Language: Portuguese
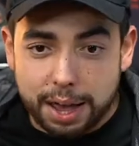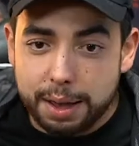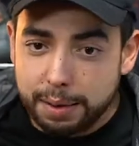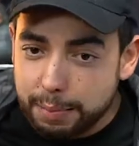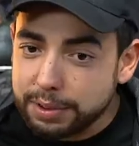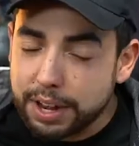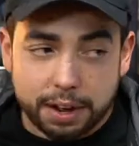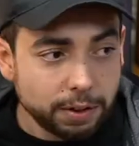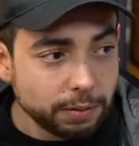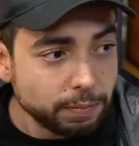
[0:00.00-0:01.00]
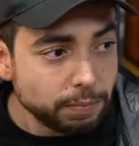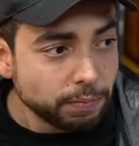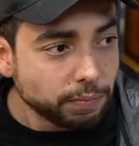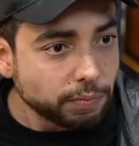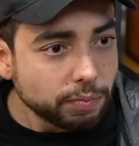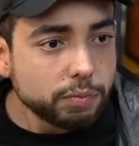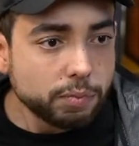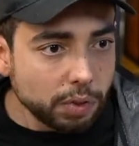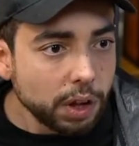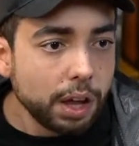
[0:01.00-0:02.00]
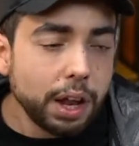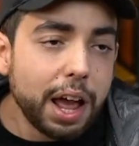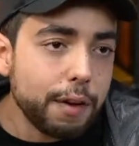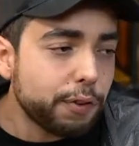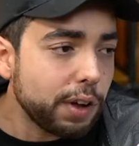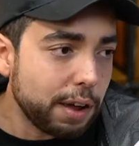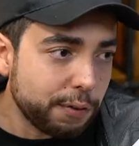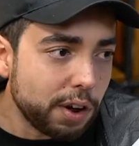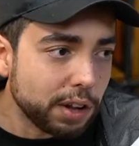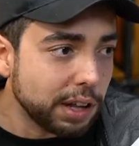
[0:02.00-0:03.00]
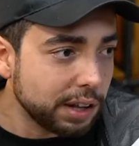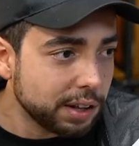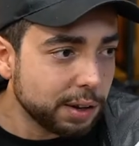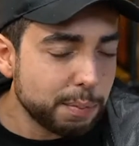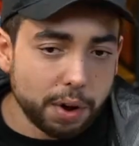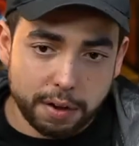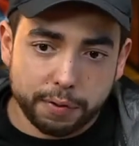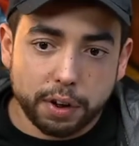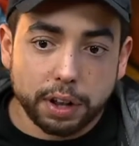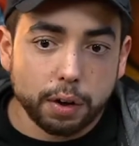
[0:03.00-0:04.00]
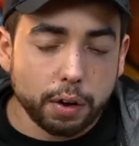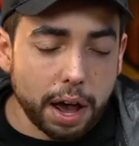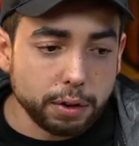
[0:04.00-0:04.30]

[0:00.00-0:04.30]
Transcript: É, é, é mas a energia. É, é foda. Nossa. Pô, é foda.